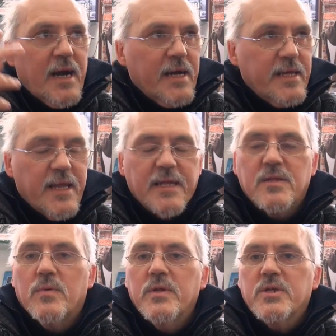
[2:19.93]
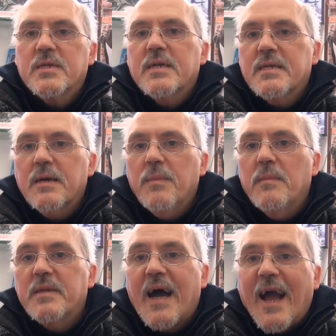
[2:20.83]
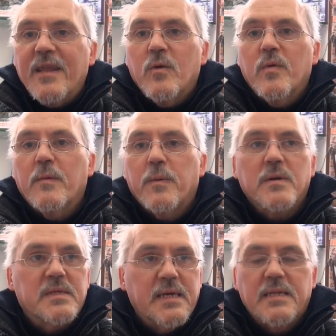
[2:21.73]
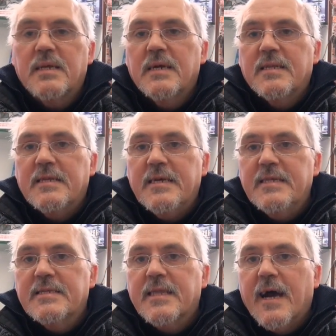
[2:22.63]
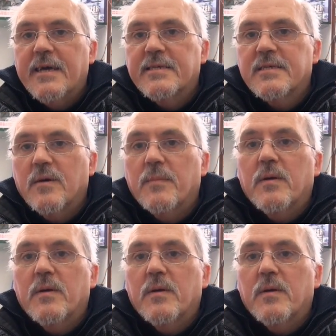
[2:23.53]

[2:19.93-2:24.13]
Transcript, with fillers: Eine elektronische Tante Emma mit 100% Dienstleistung.